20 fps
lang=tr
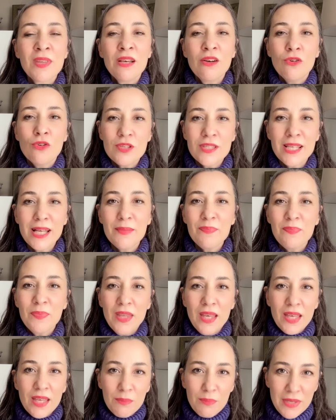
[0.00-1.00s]
O yüzden
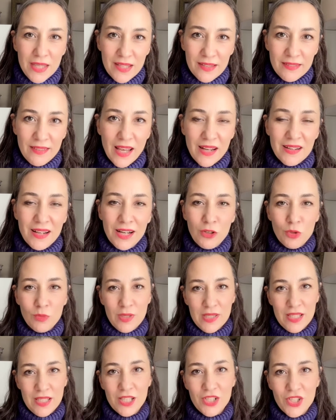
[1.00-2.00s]
bir tekrar
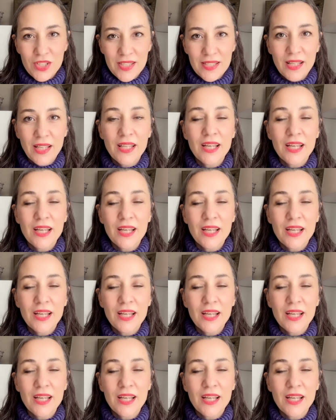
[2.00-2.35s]
olması açısından